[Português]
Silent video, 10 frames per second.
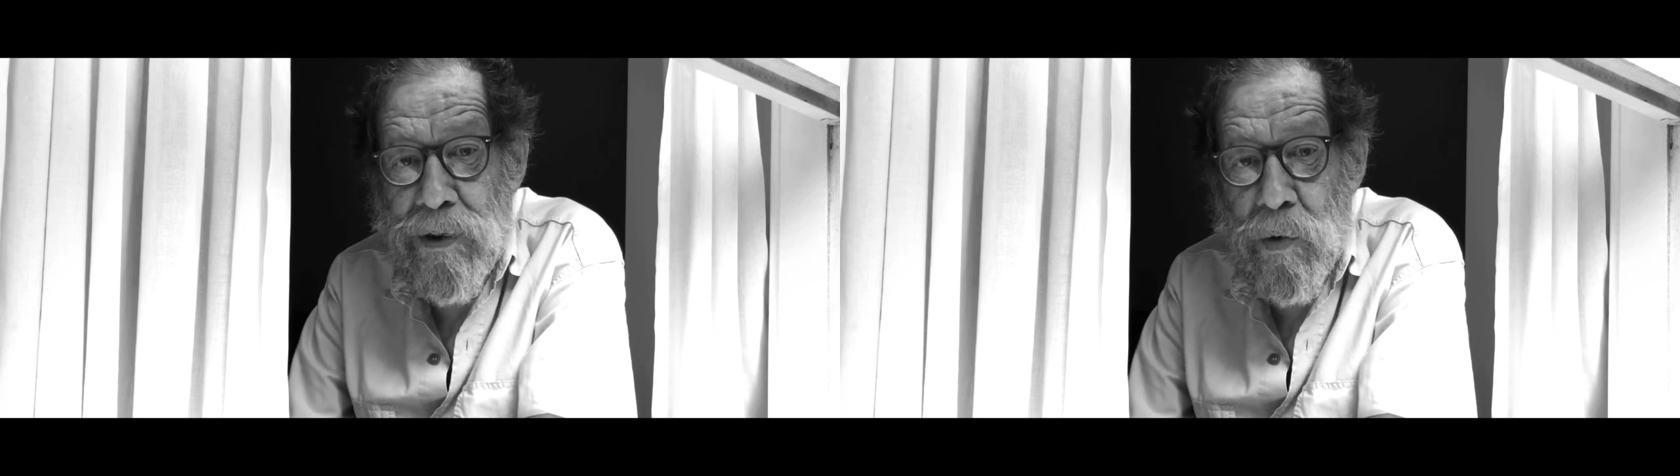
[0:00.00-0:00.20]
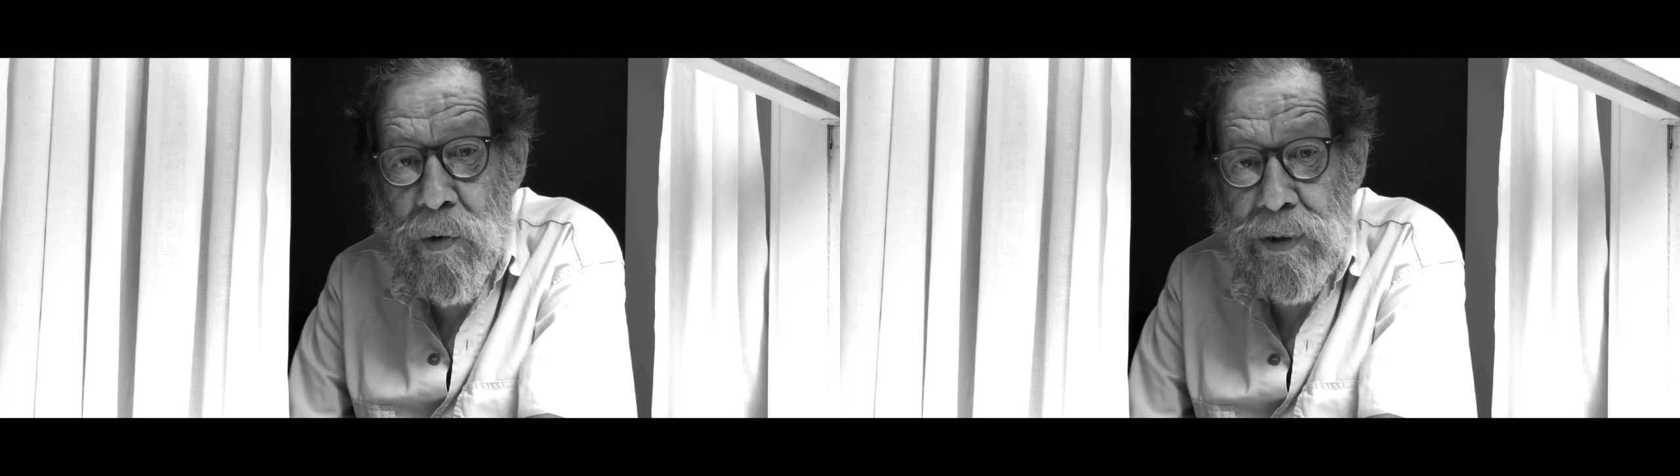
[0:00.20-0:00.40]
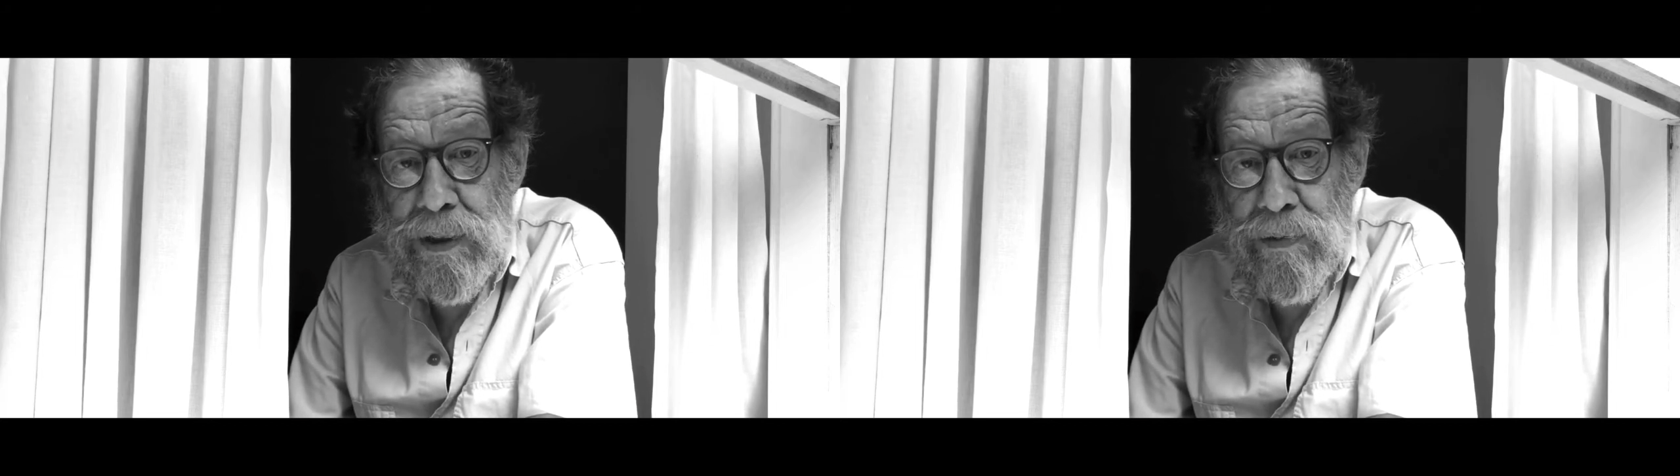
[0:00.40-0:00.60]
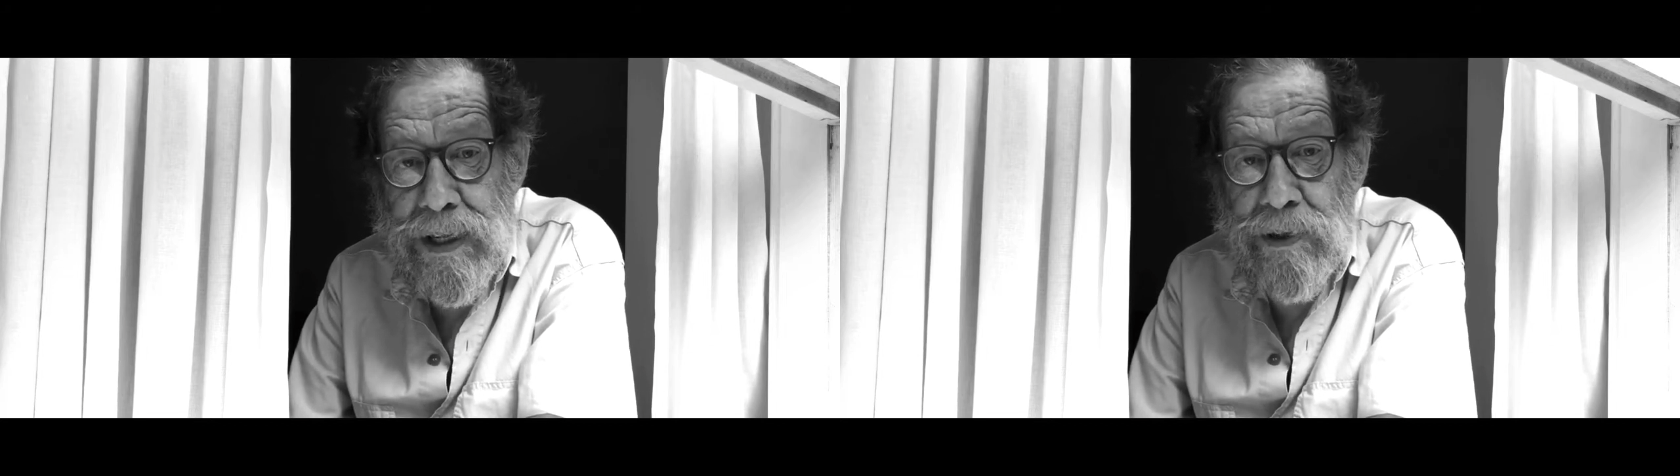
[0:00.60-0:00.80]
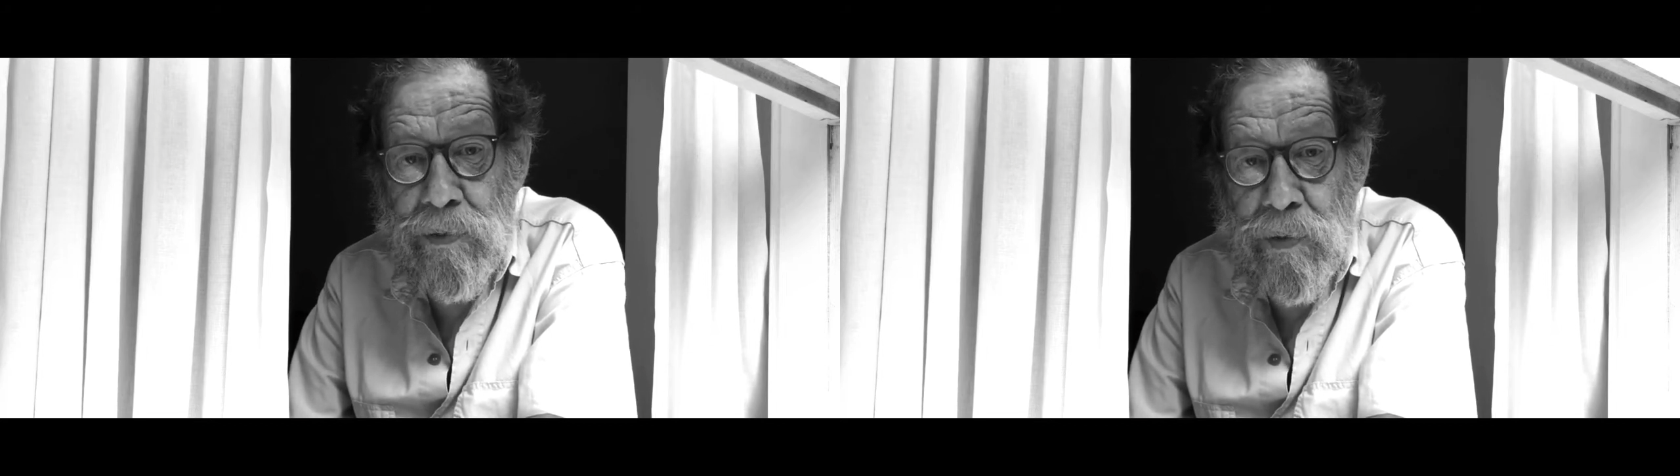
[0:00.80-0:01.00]
conta e o que
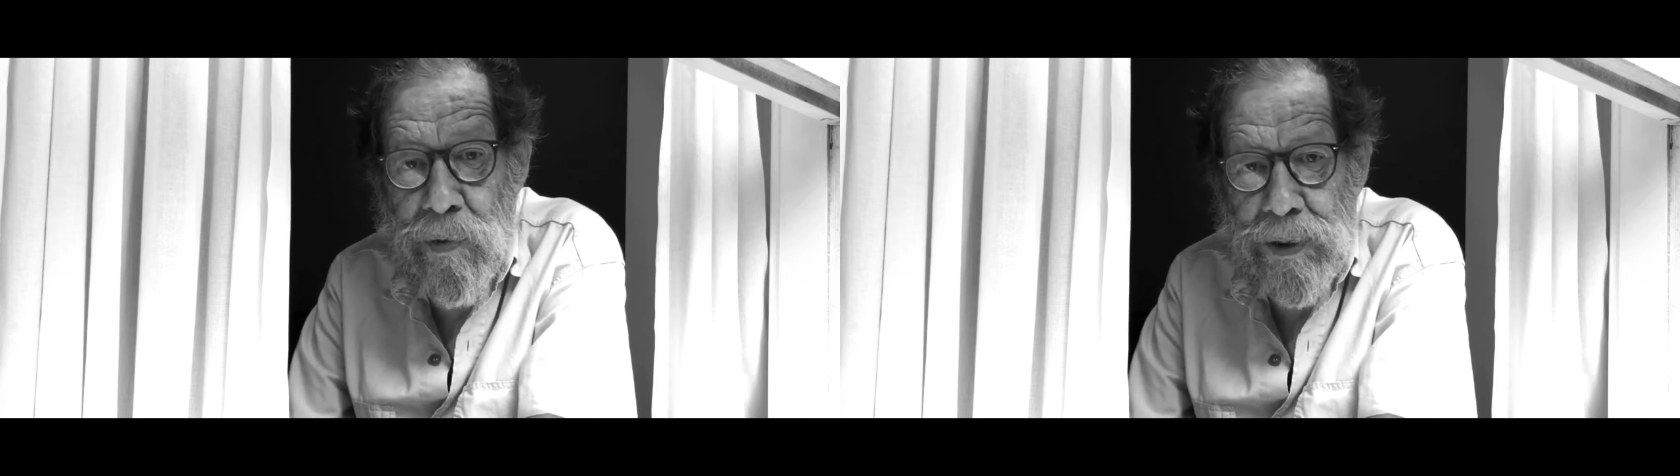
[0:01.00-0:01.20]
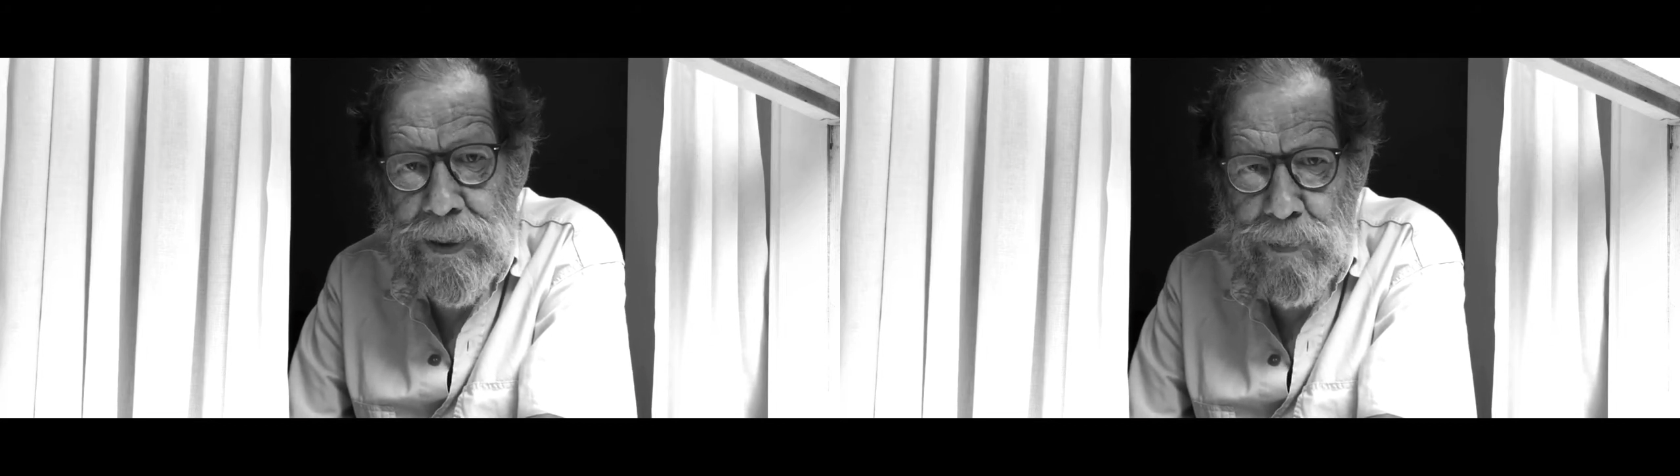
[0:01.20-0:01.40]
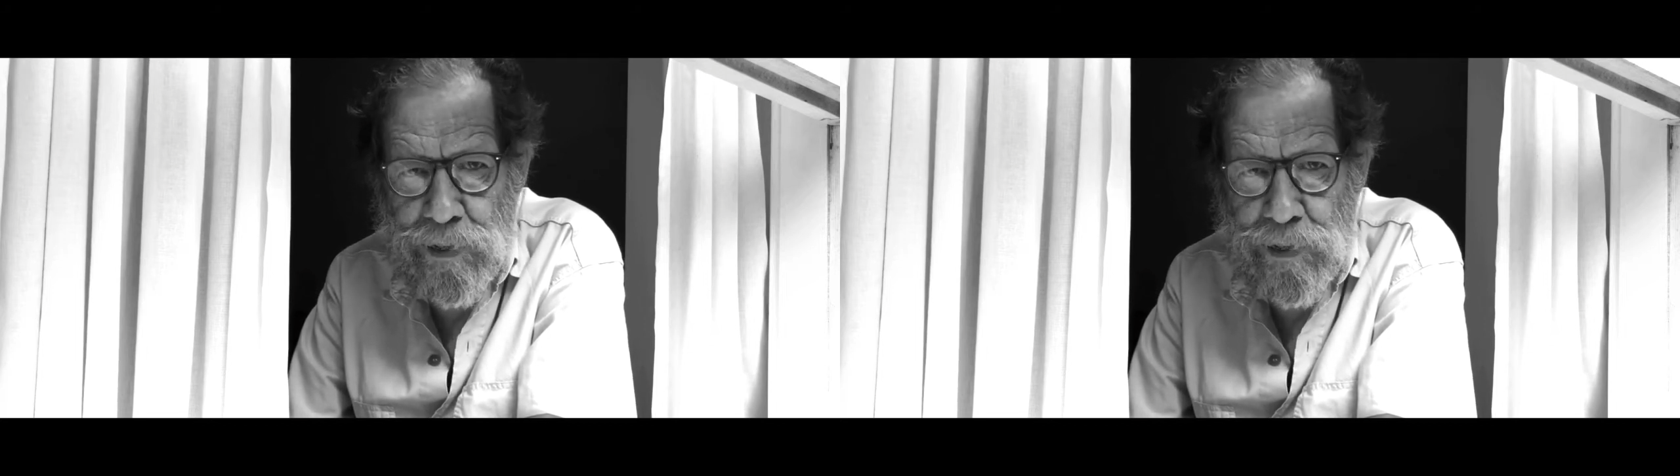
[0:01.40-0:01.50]
não conta para